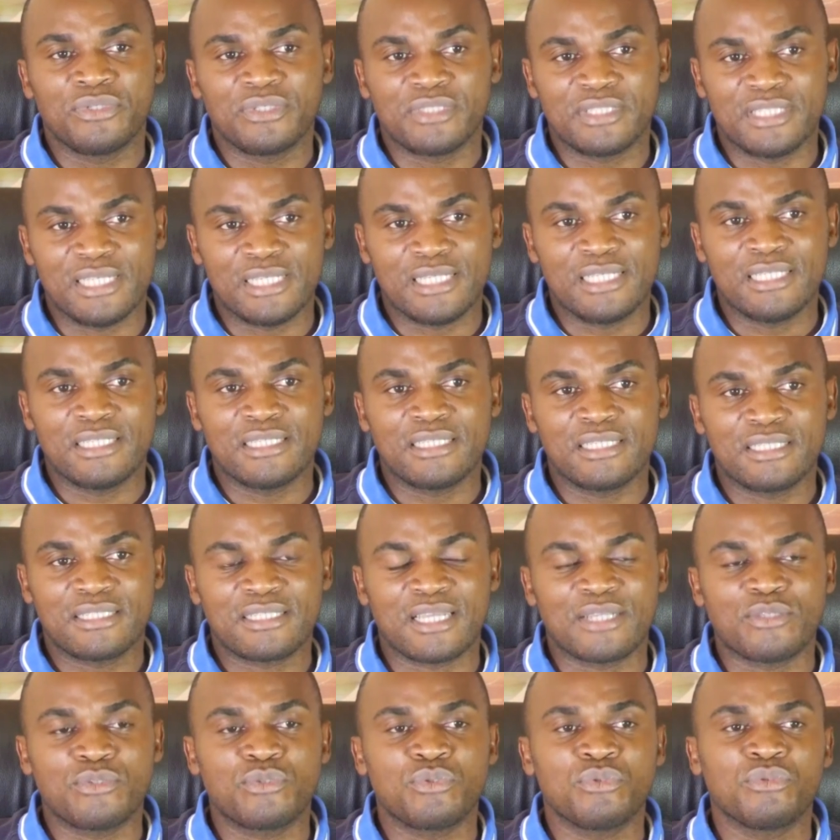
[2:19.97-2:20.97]
des
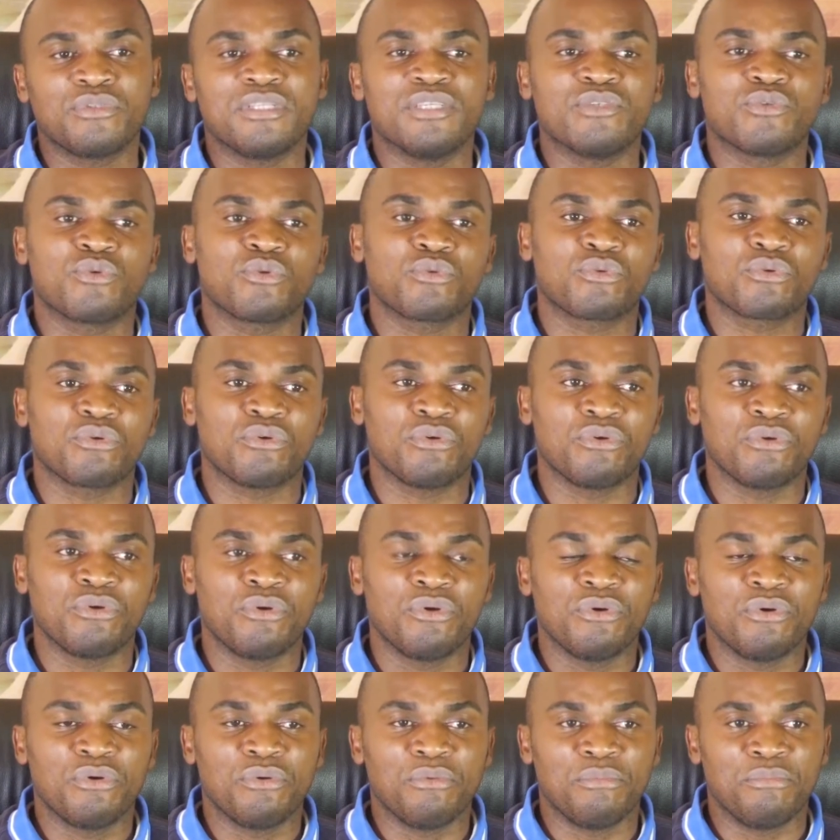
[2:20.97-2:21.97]
statuts des autres
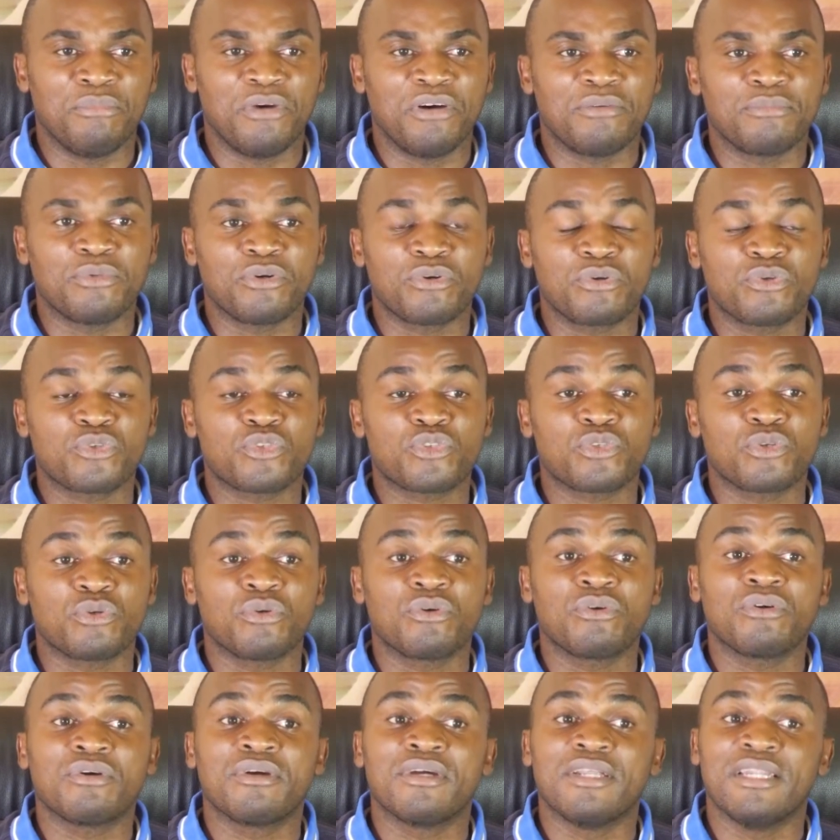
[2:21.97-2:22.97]
membres que
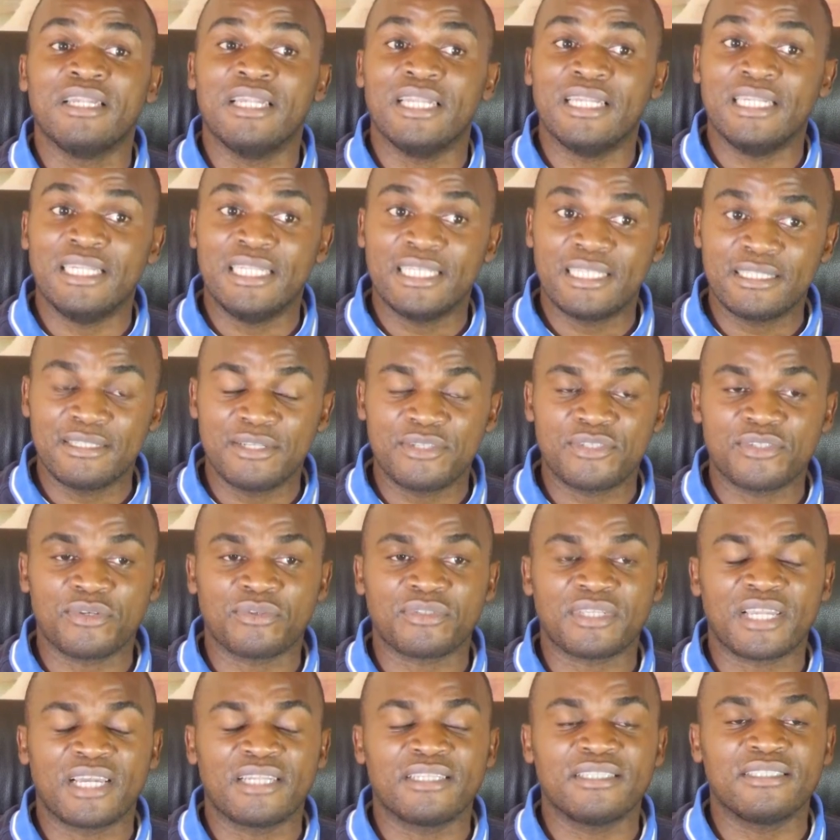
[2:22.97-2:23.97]
sont les ligues
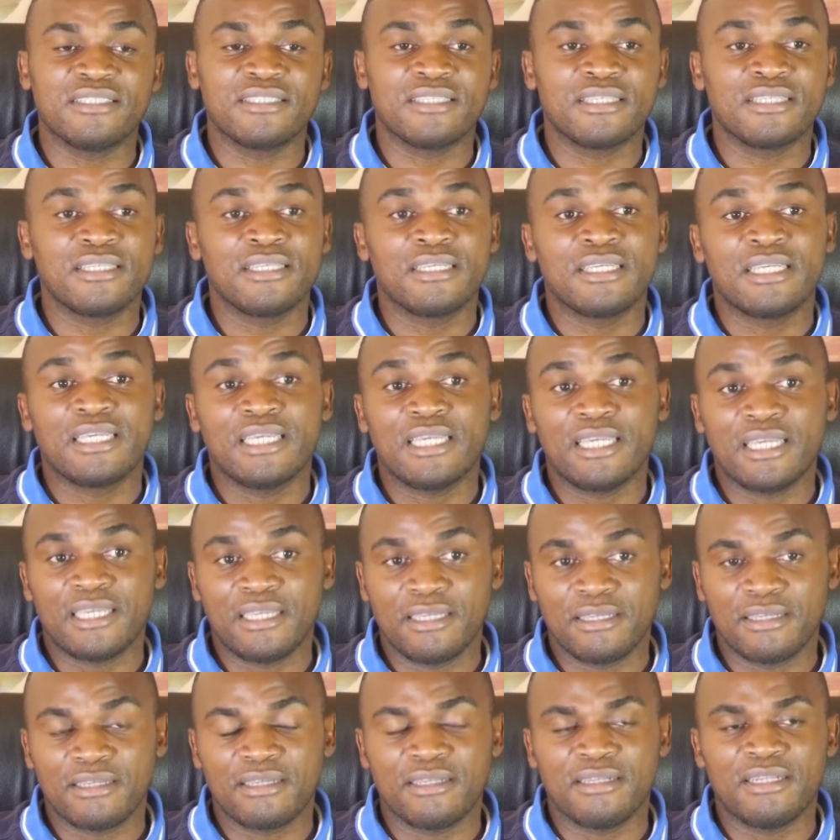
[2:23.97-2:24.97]
décentralisées
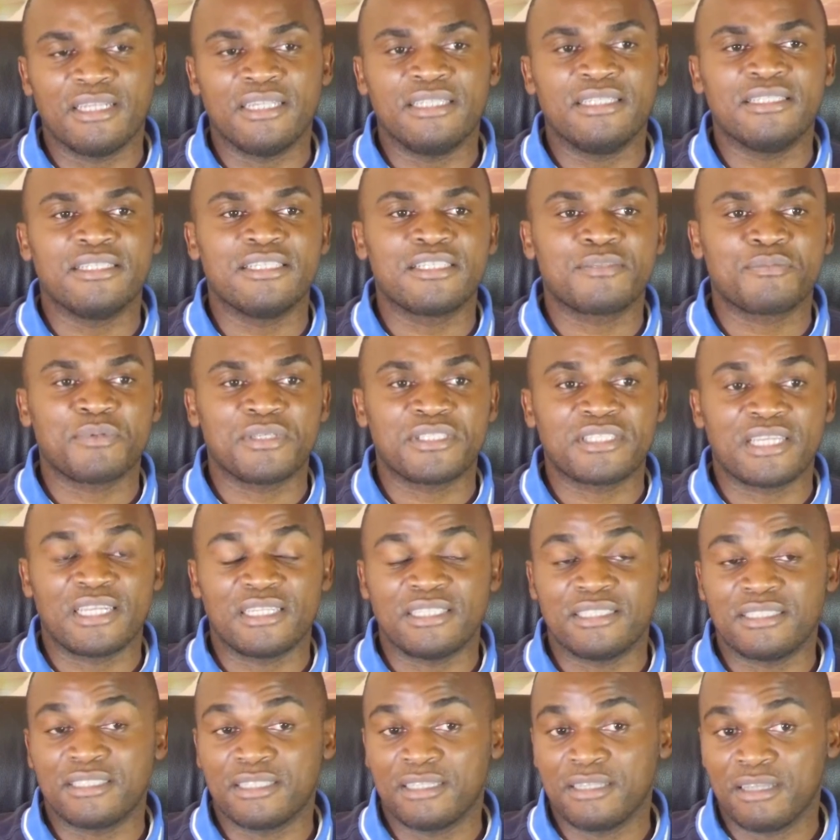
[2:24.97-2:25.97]
et les ligues
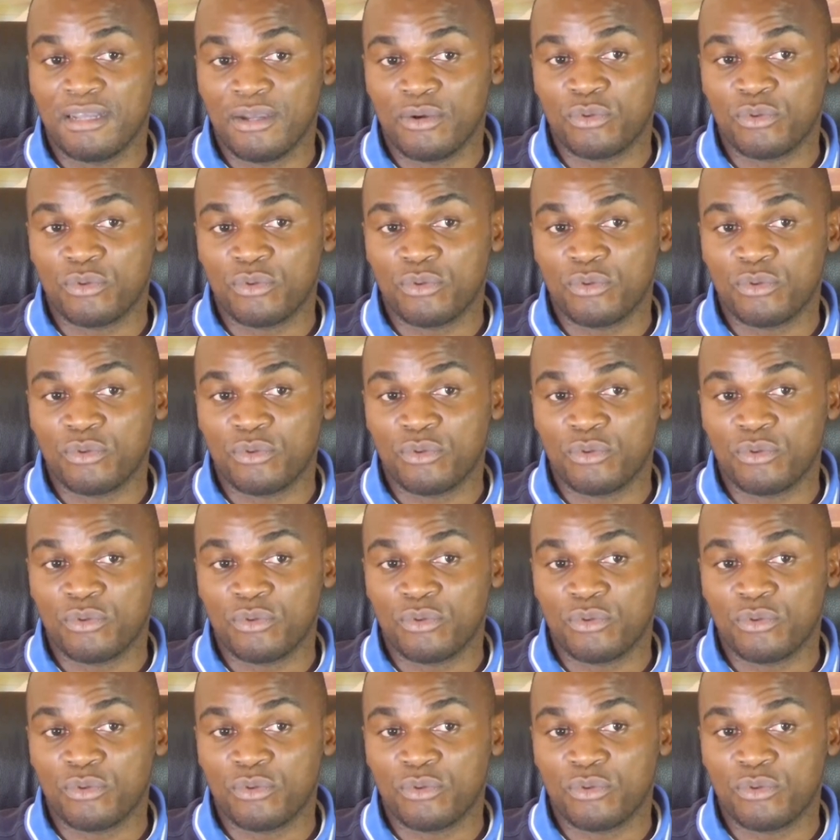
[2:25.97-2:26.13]
spécialisées,